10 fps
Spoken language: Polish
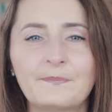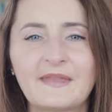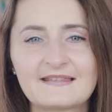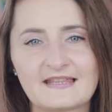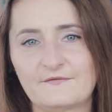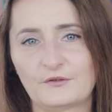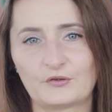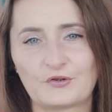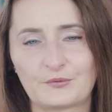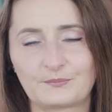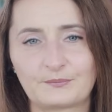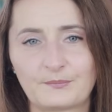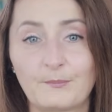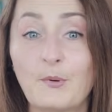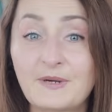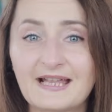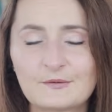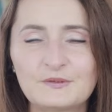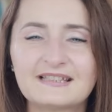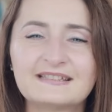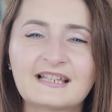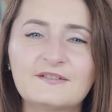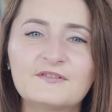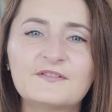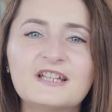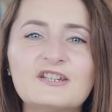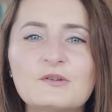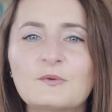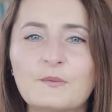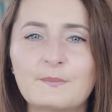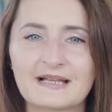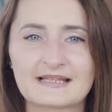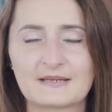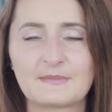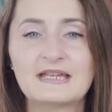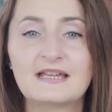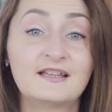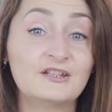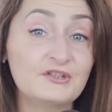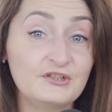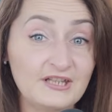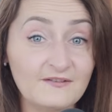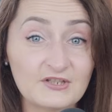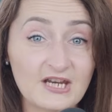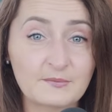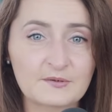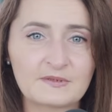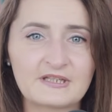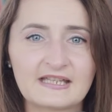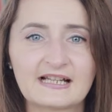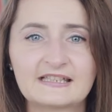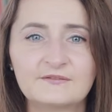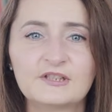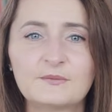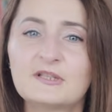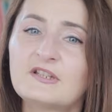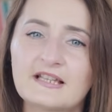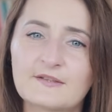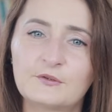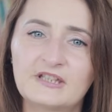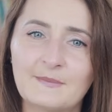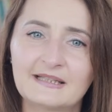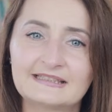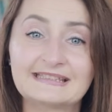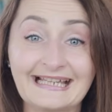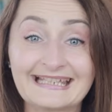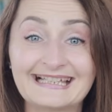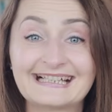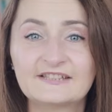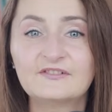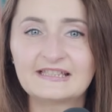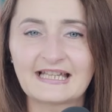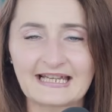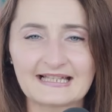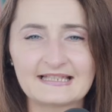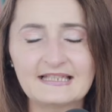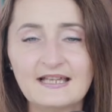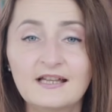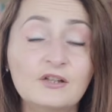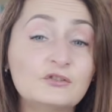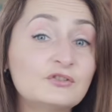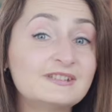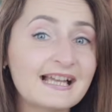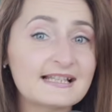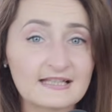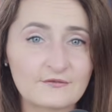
na zewnątrz. Popracuj nad takim wewnętrznym kompasem. Jeśli nie wiesz, jak pozbyć się negatywnych myśli na swój temat i takiej negatywnej narracji, to daj